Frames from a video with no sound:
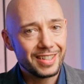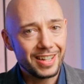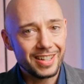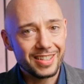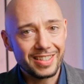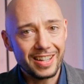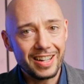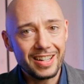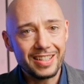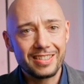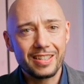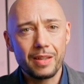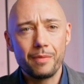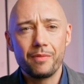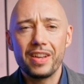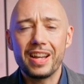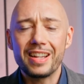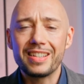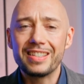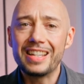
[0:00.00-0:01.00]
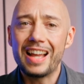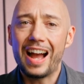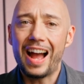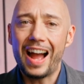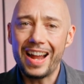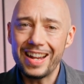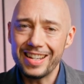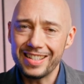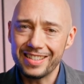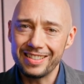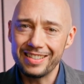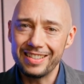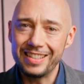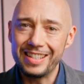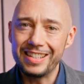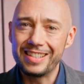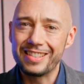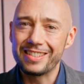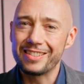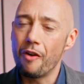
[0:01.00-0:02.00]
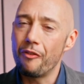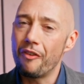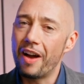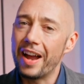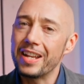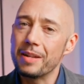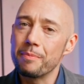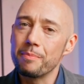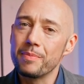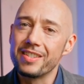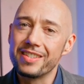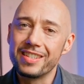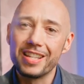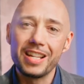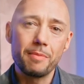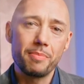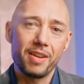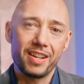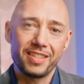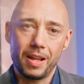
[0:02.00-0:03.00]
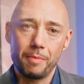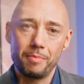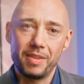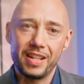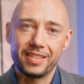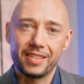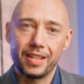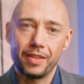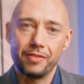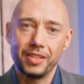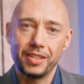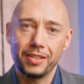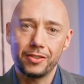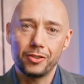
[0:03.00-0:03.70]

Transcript: Dein Sales-Team werden die heißen Leads auf einem Silbertablett serviert.